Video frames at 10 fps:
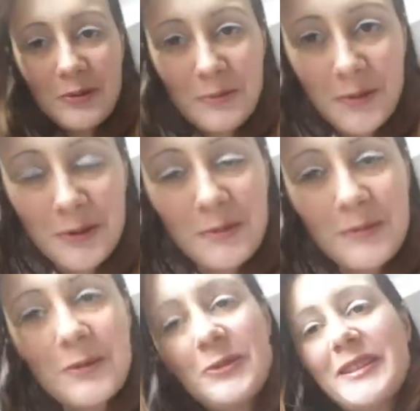sono molto
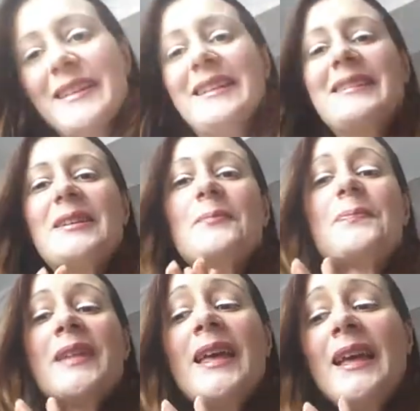più contenta
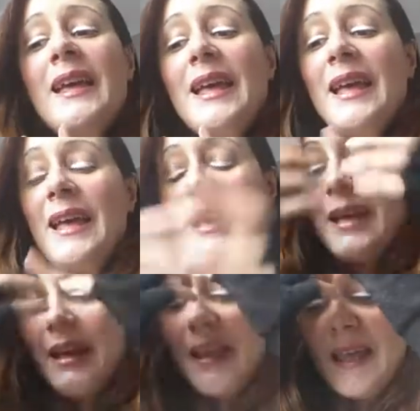
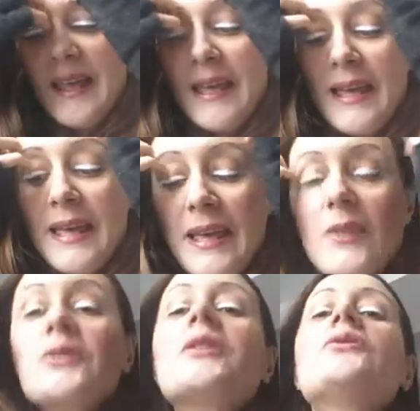e
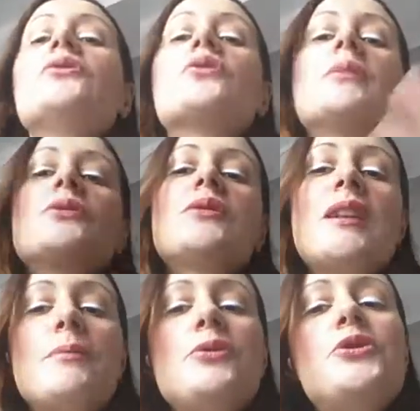ho scritto insomma tutte
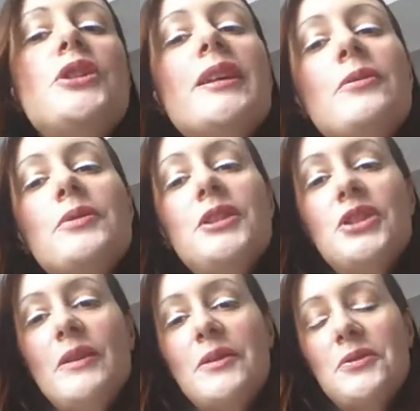le bugie che lui
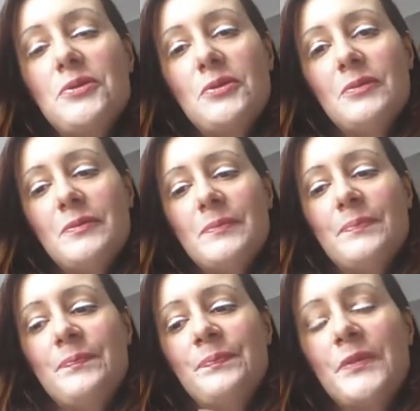diceva su,
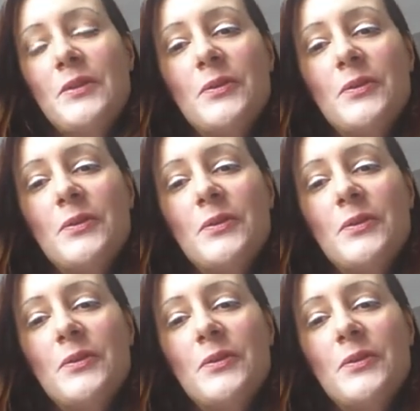mm, su